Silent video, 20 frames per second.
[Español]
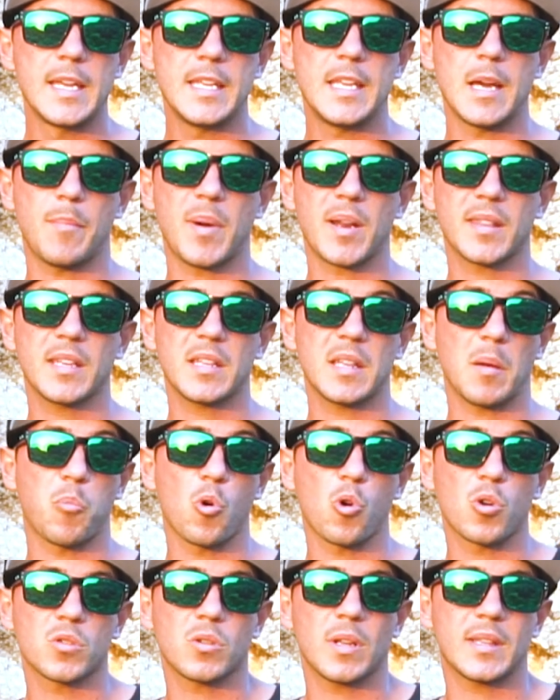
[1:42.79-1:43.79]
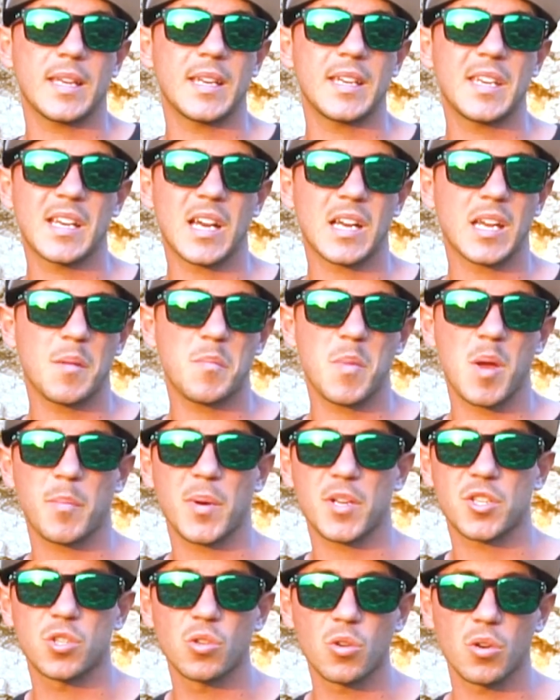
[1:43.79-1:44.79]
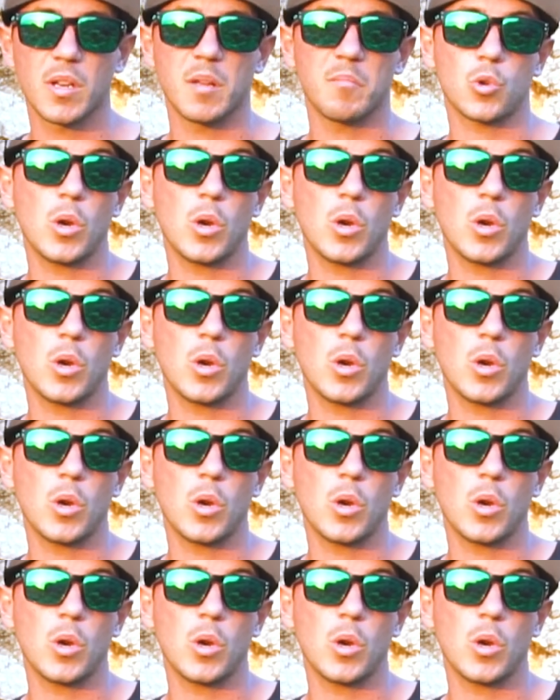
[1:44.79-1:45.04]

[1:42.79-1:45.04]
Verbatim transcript: y aparte tampoco es una técnica que me apasione.